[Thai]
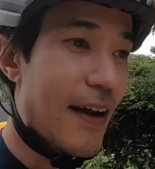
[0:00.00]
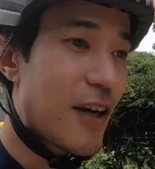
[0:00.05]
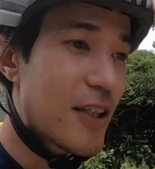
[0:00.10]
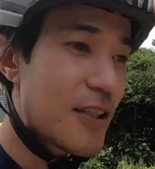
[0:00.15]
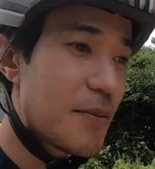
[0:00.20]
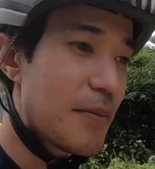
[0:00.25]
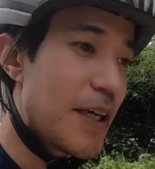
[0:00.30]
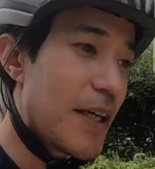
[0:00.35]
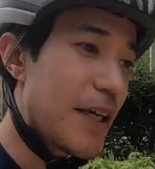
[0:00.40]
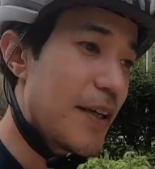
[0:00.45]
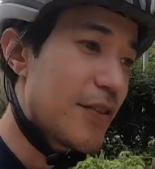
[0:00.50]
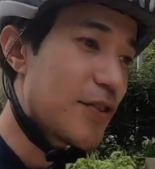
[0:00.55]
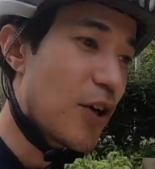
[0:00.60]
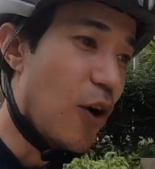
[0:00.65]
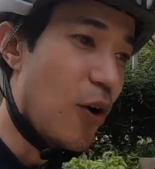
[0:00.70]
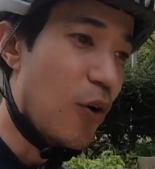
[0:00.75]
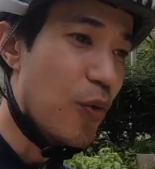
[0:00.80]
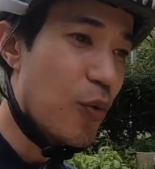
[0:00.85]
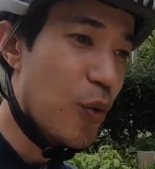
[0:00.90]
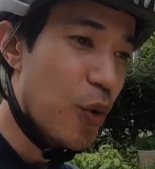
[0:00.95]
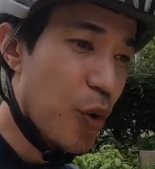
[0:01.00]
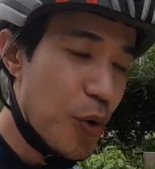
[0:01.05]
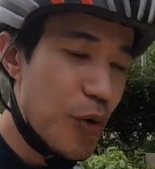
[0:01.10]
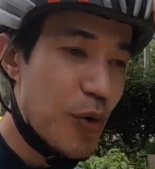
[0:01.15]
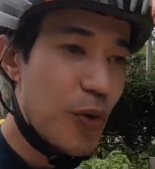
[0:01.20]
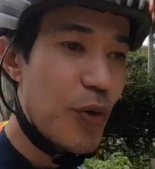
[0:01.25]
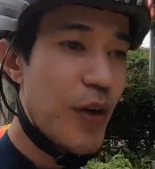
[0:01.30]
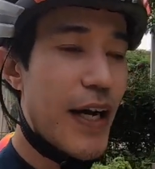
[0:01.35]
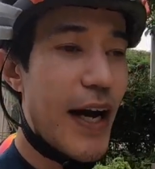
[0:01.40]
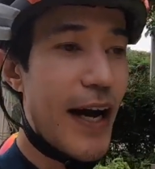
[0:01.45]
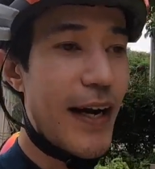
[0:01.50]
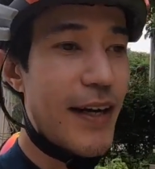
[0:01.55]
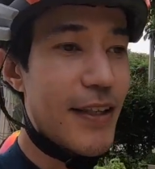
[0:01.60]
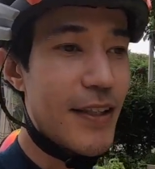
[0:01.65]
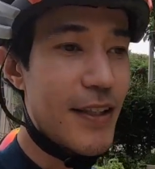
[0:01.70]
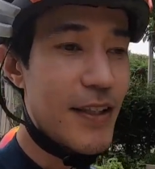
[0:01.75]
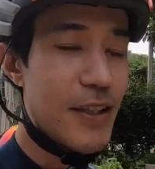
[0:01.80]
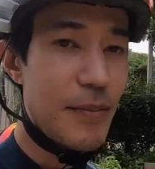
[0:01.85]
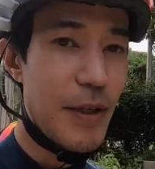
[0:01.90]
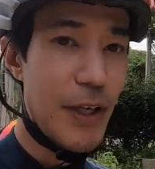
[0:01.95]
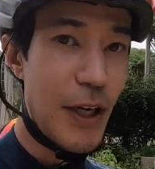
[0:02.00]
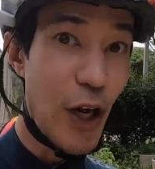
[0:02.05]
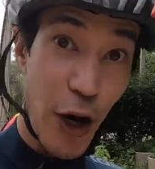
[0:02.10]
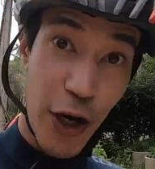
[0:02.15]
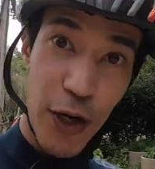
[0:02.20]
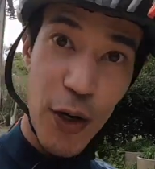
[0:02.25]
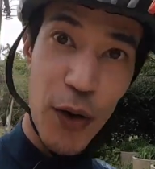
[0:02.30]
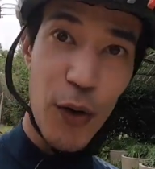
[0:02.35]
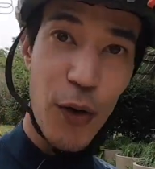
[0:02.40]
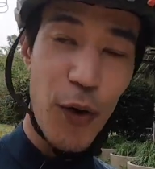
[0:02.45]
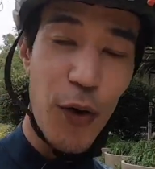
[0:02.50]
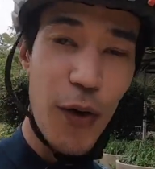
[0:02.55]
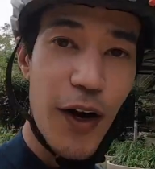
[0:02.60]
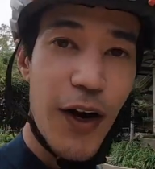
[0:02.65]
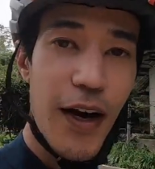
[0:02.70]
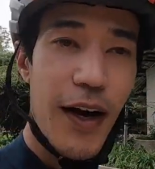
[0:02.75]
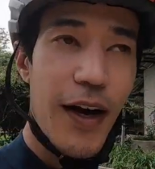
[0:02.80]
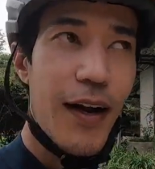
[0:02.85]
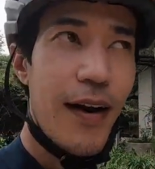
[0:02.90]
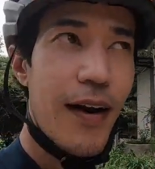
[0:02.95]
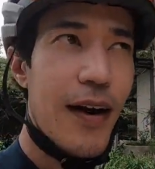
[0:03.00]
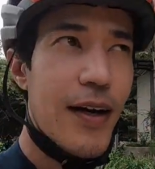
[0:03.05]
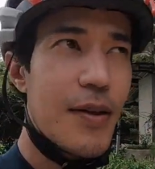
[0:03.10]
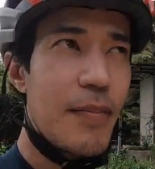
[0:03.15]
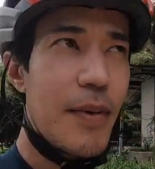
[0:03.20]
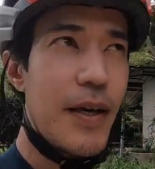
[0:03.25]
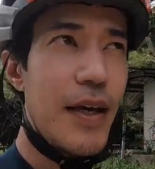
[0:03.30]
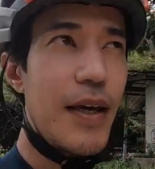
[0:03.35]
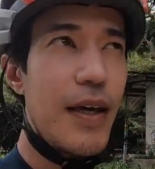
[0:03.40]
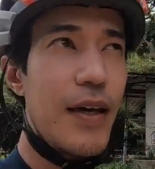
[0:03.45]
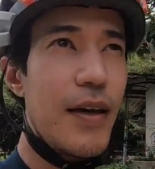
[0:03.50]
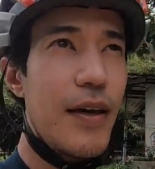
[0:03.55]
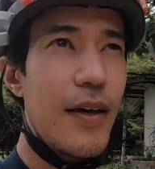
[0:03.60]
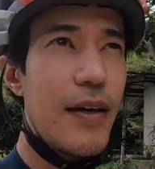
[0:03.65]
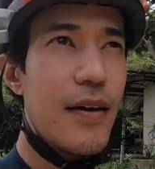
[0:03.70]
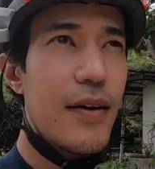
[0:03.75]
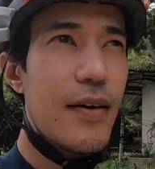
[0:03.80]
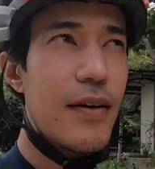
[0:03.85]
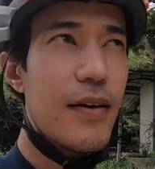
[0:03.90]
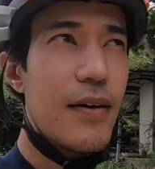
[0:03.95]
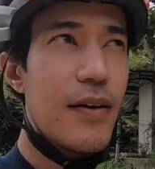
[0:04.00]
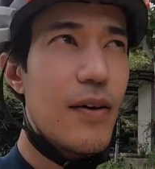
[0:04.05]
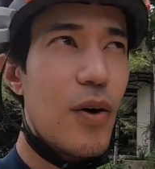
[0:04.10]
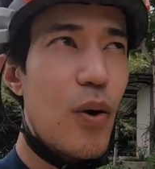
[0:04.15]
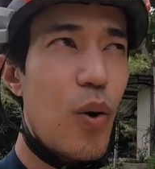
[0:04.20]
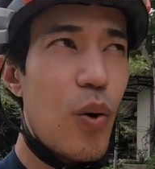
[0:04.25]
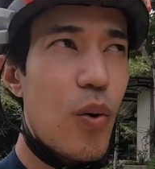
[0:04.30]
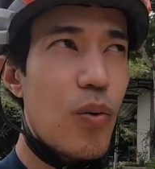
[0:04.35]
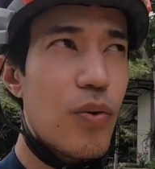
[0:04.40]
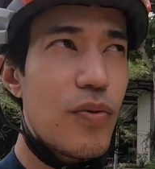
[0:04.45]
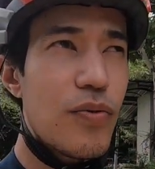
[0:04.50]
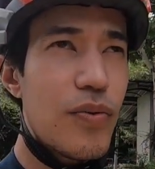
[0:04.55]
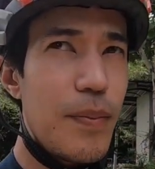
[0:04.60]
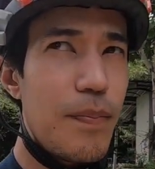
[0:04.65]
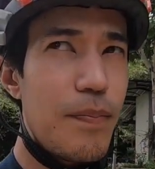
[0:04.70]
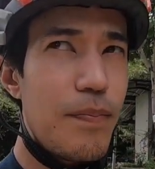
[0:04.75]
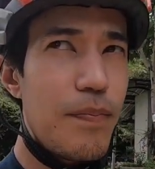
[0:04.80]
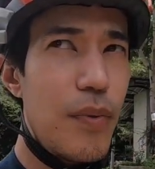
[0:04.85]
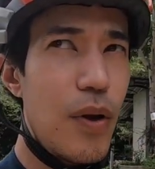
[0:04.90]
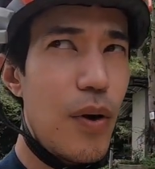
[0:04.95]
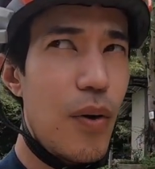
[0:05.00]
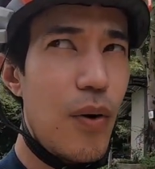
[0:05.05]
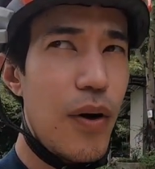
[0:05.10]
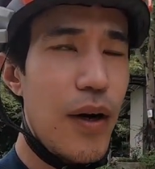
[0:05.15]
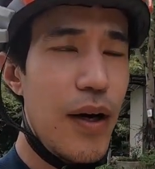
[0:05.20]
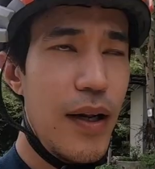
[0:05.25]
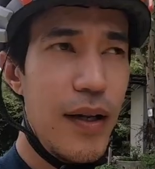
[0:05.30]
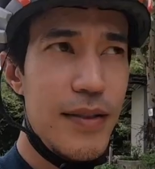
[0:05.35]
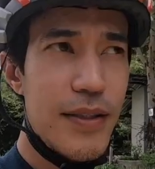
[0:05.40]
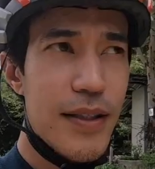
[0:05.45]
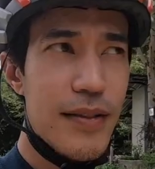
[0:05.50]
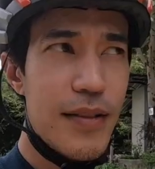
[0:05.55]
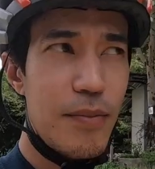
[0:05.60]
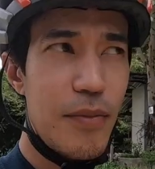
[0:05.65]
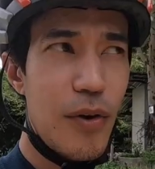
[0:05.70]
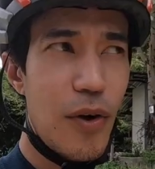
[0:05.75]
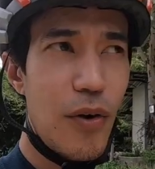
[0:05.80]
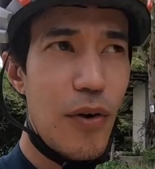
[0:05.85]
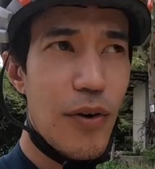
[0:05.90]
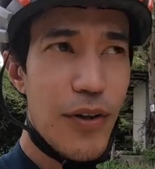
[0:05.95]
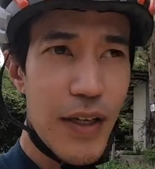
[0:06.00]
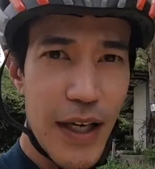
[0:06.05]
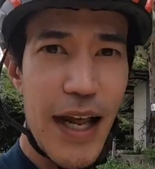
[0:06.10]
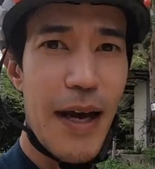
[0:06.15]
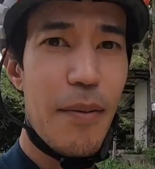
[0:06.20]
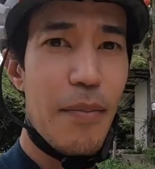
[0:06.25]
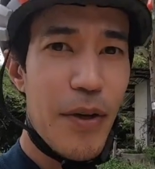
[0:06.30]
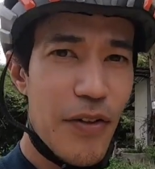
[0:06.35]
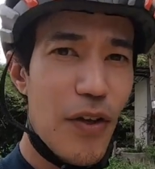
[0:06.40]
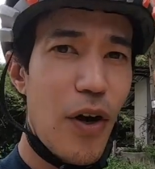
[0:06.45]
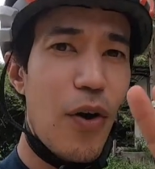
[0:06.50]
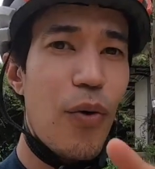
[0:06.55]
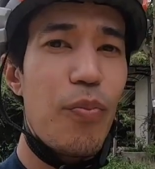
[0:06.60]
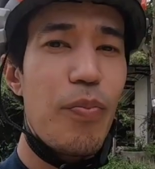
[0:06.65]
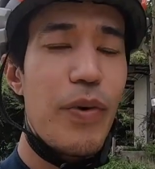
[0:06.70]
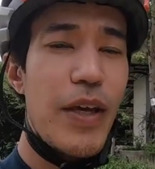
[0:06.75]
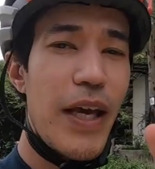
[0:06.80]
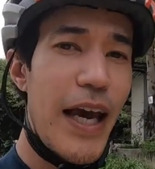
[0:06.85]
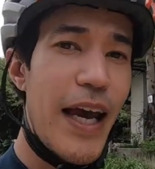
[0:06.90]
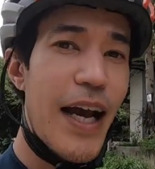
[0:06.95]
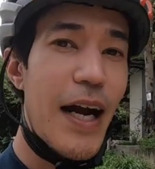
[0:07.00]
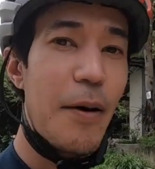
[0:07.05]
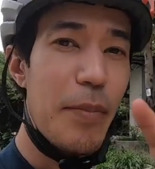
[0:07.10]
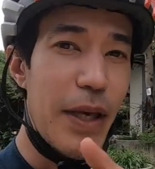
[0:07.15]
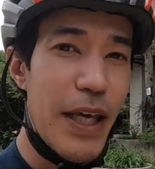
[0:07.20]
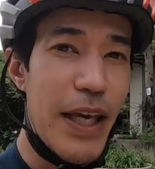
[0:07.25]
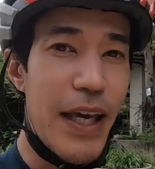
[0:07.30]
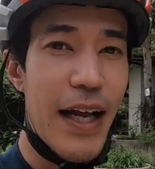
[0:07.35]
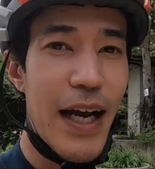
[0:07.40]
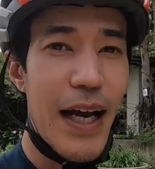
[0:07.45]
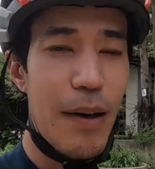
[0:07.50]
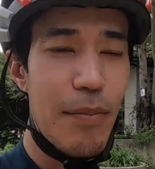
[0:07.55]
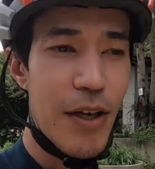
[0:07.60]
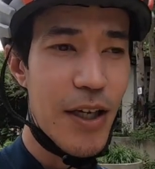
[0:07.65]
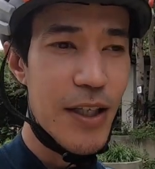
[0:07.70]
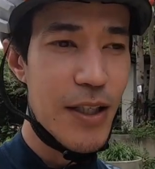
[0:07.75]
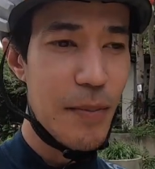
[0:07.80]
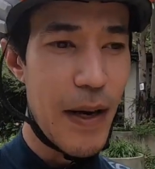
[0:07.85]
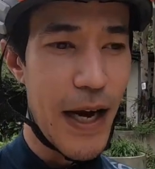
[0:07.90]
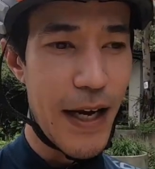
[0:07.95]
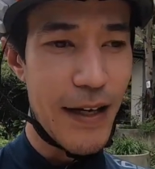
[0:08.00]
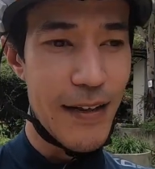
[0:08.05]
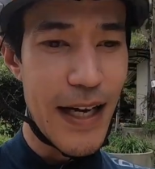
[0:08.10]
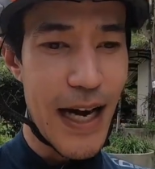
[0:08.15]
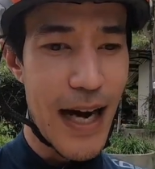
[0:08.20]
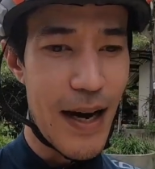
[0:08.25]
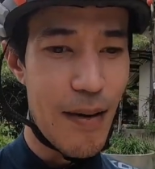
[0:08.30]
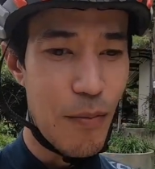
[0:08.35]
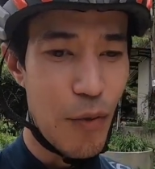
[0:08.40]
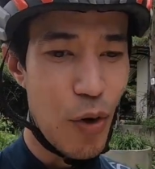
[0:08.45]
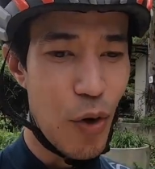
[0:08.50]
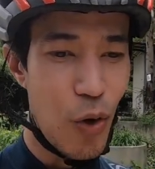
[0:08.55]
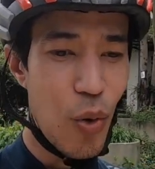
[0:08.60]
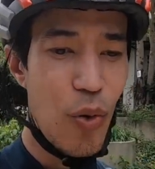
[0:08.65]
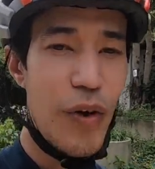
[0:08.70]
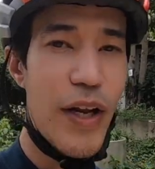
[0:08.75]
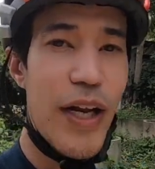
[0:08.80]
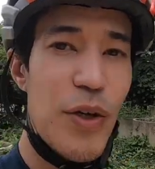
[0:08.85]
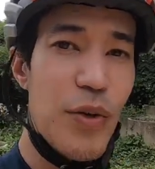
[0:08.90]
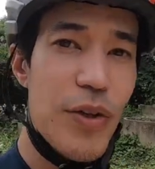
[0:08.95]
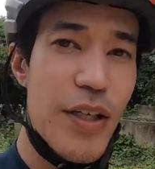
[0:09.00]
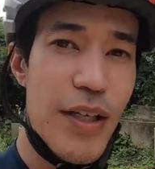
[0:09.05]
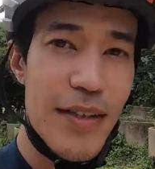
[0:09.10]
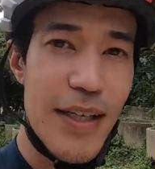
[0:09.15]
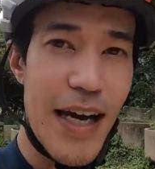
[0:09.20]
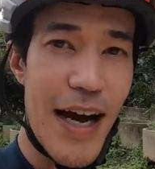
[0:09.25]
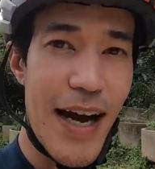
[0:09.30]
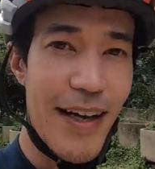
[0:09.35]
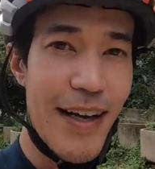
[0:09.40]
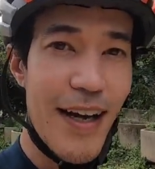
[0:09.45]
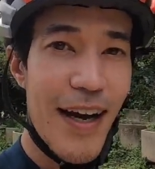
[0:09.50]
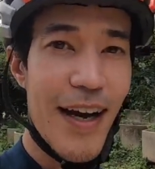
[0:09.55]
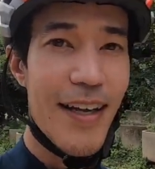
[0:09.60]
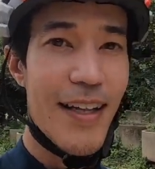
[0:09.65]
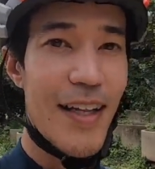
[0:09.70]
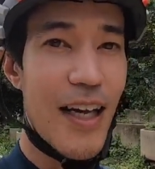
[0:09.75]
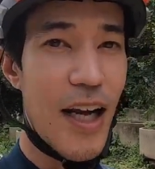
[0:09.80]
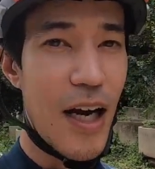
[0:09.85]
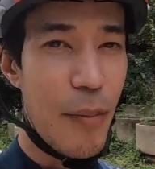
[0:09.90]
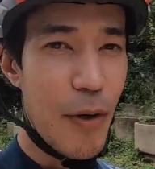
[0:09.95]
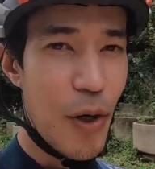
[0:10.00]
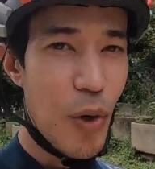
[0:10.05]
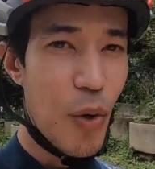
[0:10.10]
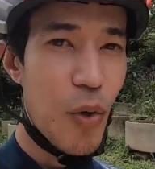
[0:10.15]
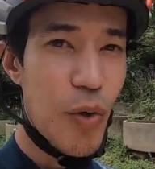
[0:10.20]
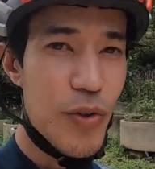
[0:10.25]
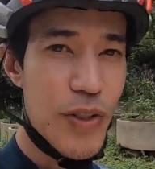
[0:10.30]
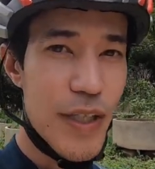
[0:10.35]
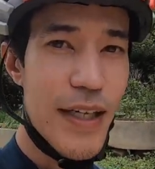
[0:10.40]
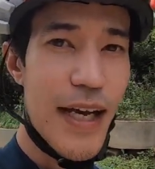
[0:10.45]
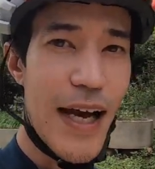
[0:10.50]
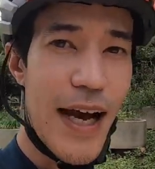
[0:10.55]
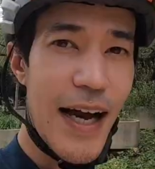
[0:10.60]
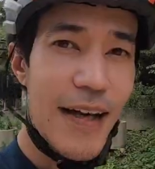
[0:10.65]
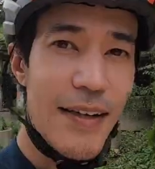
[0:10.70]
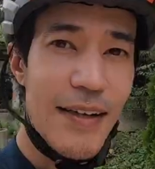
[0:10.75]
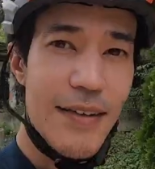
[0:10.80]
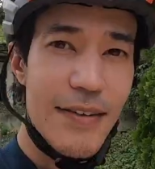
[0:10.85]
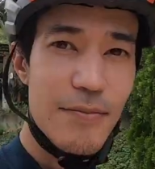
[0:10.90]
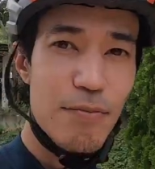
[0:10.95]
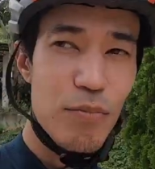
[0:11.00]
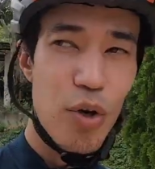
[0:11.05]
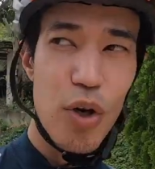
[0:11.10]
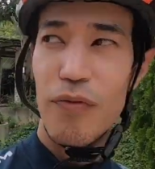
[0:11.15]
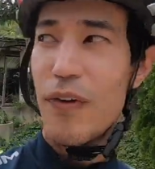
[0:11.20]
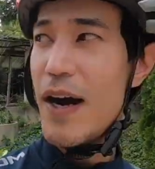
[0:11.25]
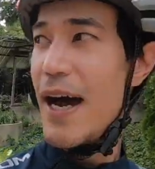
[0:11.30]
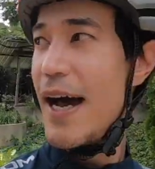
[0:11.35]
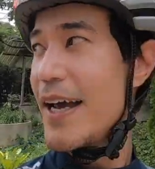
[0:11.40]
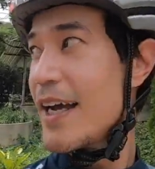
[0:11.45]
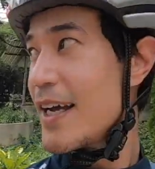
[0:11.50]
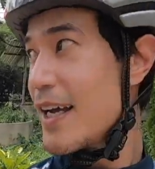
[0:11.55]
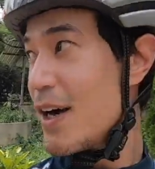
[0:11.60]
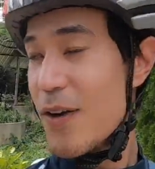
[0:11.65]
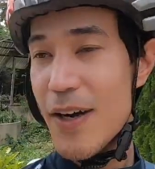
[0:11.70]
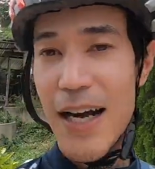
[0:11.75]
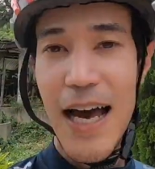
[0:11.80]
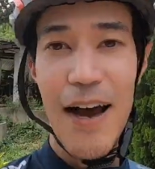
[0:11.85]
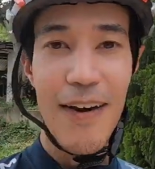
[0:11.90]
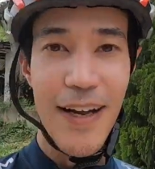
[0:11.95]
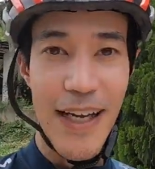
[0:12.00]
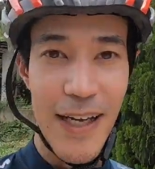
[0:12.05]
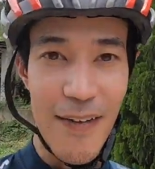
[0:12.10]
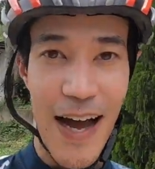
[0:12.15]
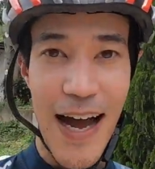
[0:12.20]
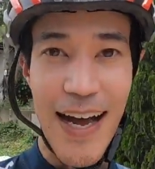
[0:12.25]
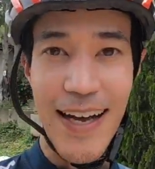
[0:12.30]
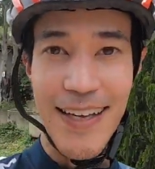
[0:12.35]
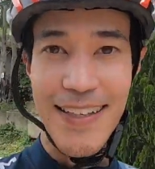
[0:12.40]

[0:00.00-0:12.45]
ก็จะมี 2 รูทด้วยกัน คือจะมี 100 โล แล้วก็จะมี 60 โลหรือ 70 โลนี่แหละปี2 มี A กับ B นะครับแล้วก็จะแบ่งตามรุ่นอายุต่างๆ เดี๋ยวเราไปดูเส้นทางโปรไฟล์คร่าวๆกันดีกว่า